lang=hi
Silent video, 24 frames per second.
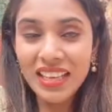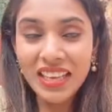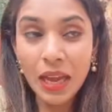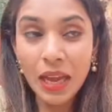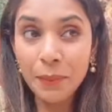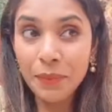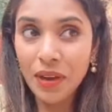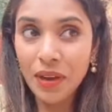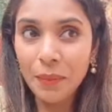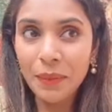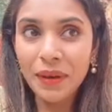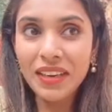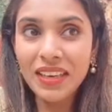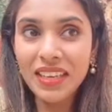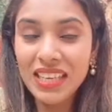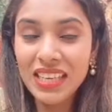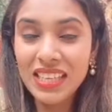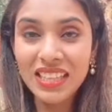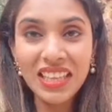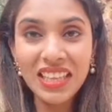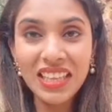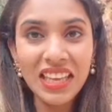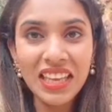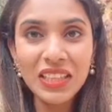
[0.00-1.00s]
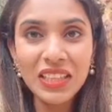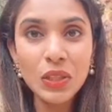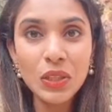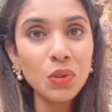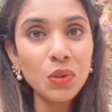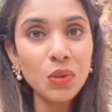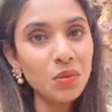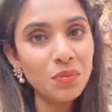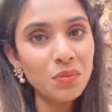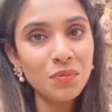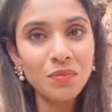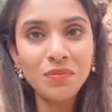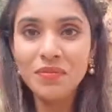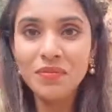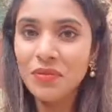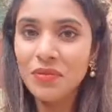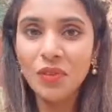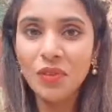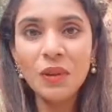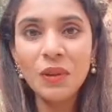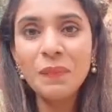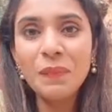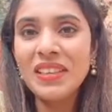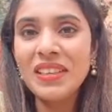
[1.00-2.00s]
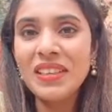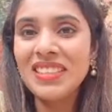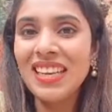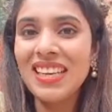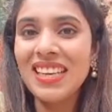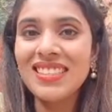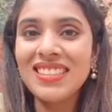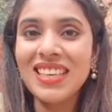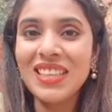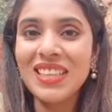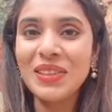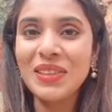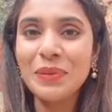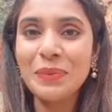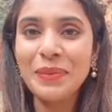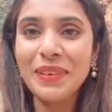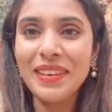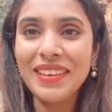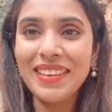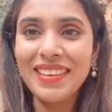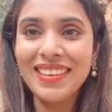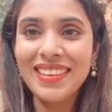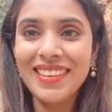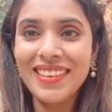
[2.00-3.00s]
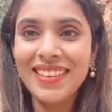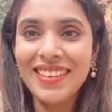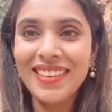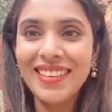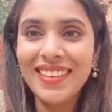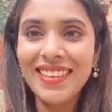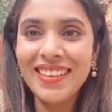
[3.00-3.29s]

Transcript: भी लोगे ना कि हम कमेंट करते हैं तो तुरंत पहचान जाती हूँ मैं